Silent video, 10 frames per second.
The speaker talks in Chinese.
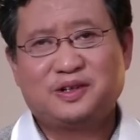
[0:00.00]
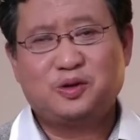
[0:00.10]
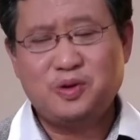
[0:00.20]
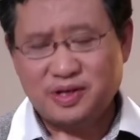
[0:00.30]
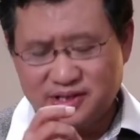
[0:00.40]

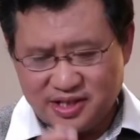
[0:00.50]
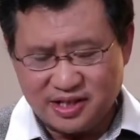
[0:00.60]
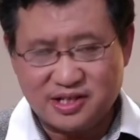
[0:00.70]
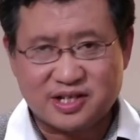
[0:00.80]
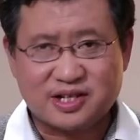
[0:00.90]
越
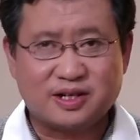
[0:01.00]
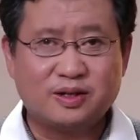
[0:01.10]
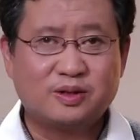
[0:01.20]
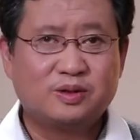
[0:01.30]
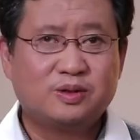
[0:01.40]
坚
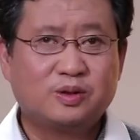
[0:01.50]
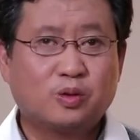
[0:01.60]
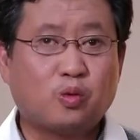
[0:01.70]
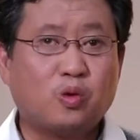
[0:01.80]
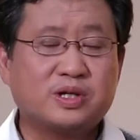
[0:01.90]
持
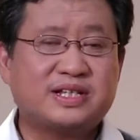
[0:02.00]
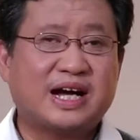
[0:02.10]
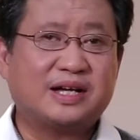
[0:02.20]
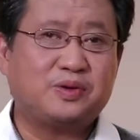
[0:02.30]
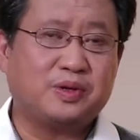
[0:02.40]
国
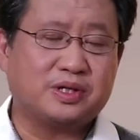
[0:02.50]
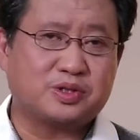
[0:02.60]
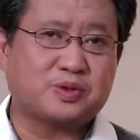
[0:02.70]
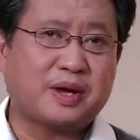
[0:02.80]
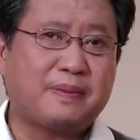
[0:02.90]
家越
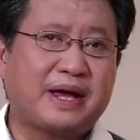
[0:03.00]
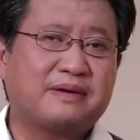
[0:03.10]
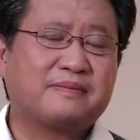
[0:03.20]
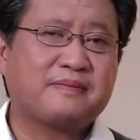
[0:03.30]
衰败，